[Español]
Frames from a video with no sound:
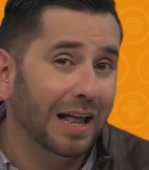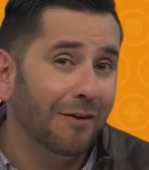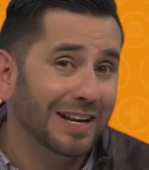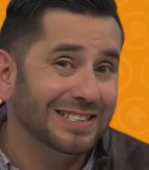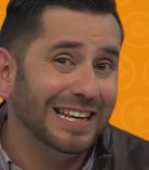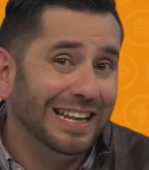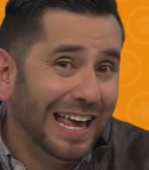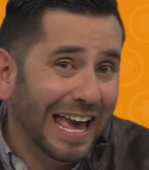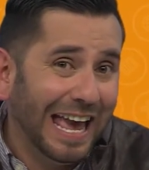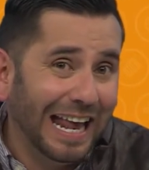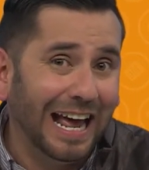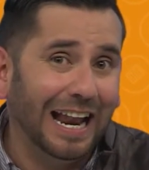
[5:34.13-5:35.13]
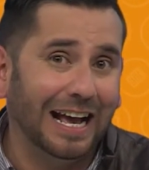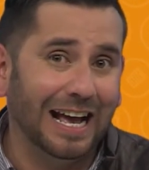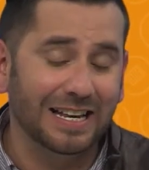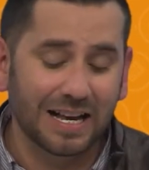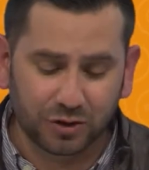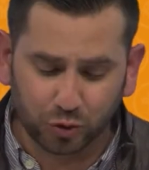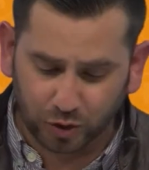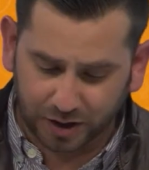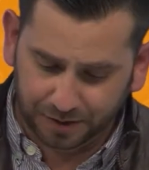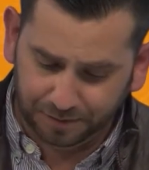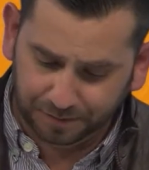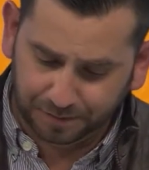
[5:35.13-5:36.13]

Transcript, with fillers: de Brasil era la caña de azúcar.